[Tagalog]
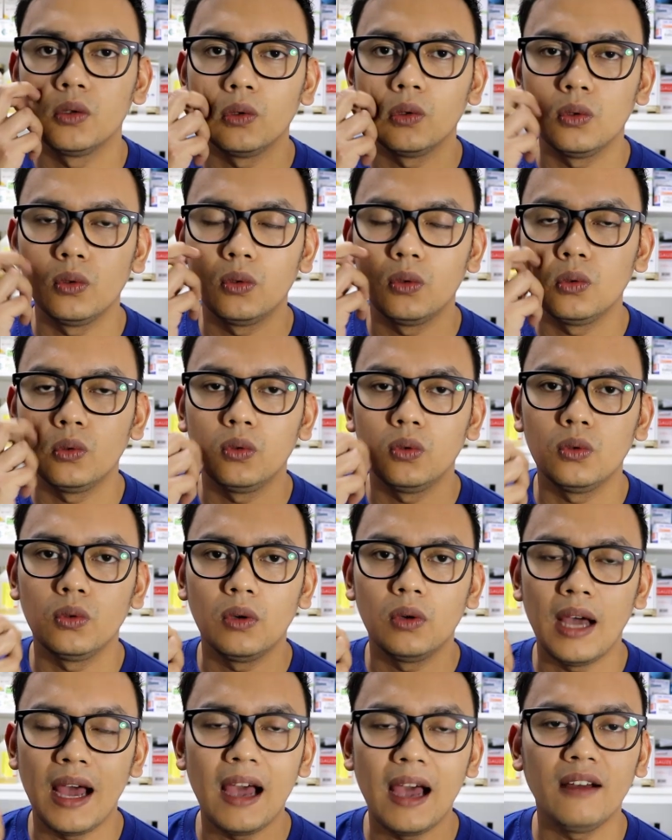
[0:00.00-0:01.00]
to
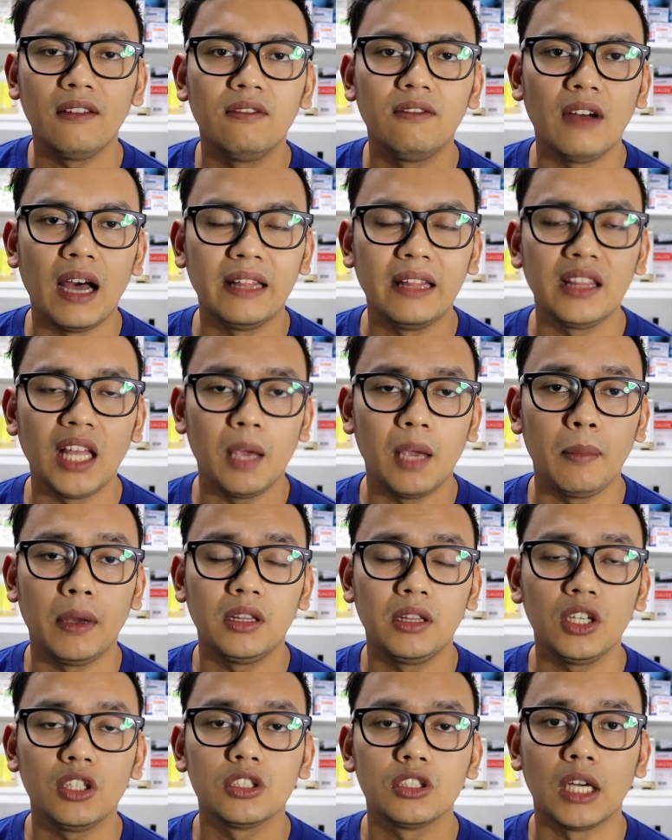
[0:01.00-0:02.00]
have
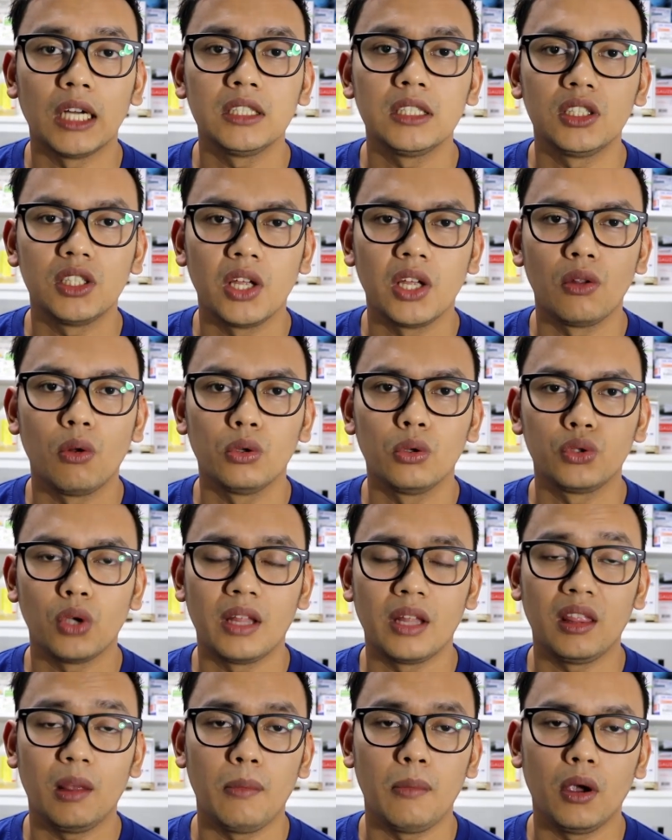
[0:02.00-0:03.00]
antiemetic shots and also
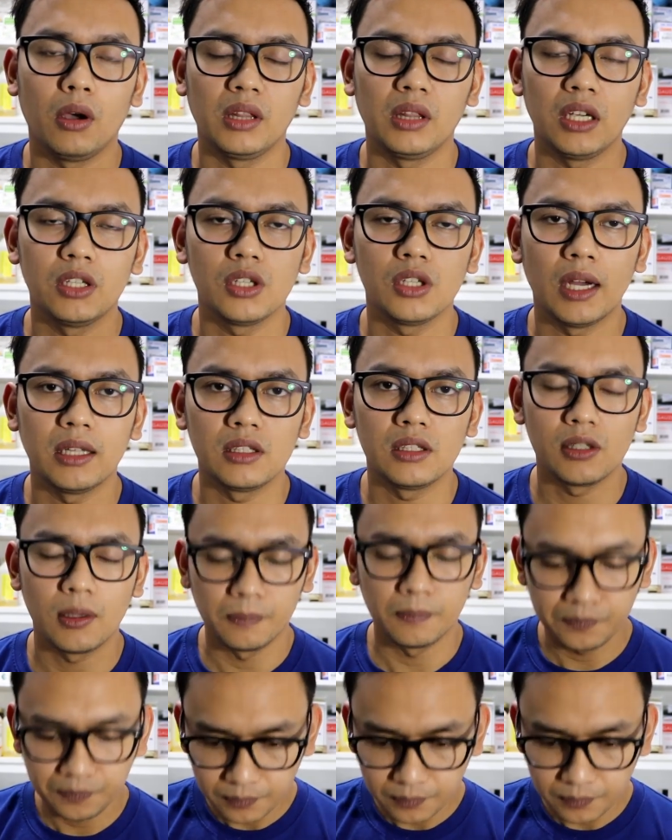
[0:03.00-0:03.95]
antibiotic shots.